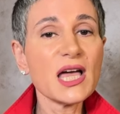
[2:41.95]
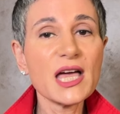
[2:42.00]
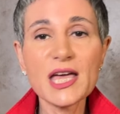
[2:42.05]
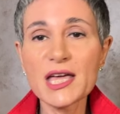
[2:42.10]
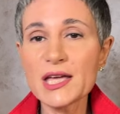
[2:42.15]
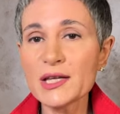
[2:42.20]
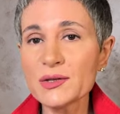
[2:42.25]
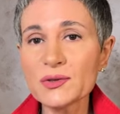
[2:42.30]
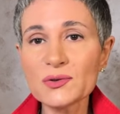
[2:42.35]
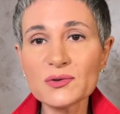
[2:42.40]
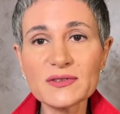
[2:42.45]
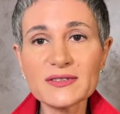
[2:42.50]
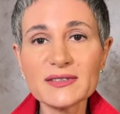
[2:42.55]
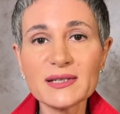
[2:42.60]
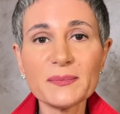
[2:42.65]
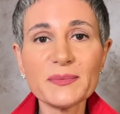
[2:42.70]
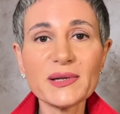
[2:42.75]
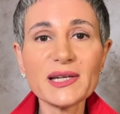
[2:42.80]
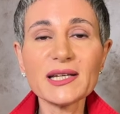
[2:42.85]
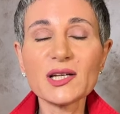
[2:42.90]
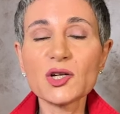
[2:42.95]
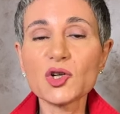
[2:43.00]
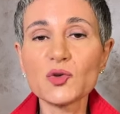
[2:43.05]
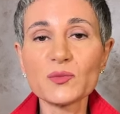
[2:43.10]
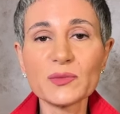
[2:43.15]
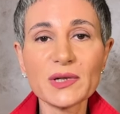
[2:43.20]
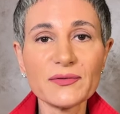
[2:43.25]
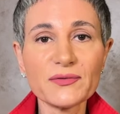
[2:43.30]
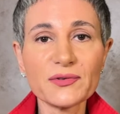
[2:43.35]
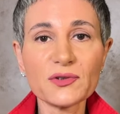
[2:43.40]
e non sapere
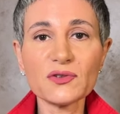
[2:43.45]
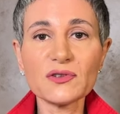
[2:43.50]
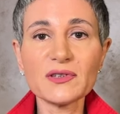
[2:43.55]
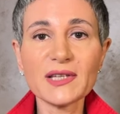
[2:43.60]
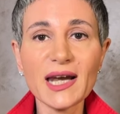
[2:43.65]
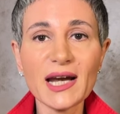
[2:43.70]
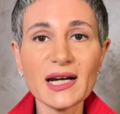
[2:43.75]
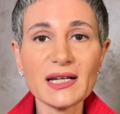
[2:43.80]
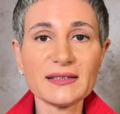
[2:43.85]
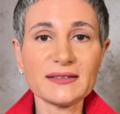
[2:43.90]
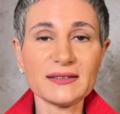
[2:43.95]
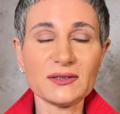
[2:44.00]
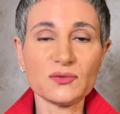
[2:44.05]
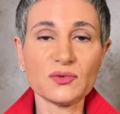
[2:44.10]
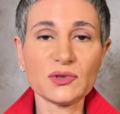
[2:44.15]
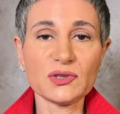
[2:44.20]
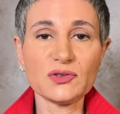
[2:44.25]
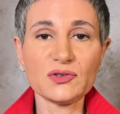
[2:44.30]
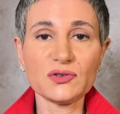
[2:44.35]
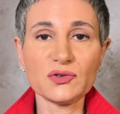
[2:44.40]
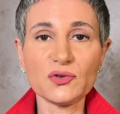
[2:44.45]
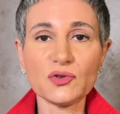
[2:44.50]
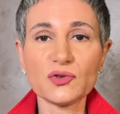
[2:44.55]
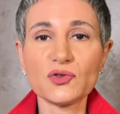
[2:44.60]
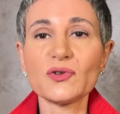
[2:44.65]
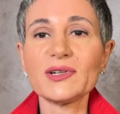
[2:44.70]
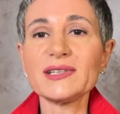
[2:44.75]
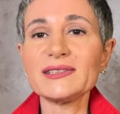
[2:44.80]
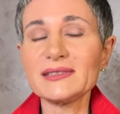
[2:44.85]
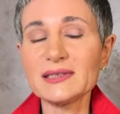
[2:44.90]
come affrontare le situazioni
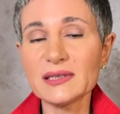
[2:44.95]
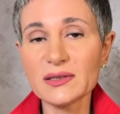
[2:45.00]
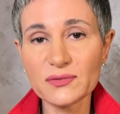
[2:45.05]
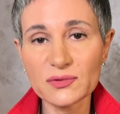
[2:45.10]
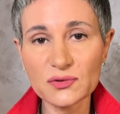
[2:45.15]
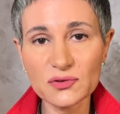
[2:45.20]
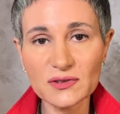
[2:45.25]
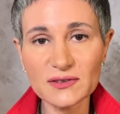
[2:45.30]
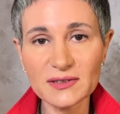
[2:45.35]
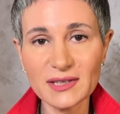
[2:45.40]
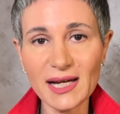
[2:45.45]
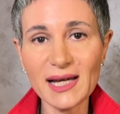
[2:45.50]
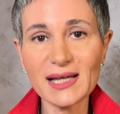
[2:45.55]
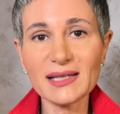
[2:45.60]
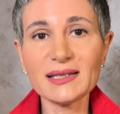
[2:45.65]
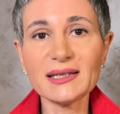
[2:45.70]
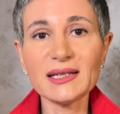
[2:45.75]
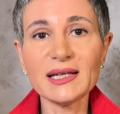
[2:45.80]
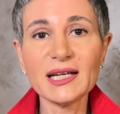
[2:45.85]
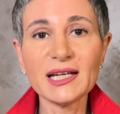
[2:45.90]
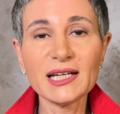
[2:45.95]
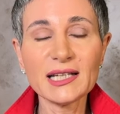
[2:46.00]
o essere frustrati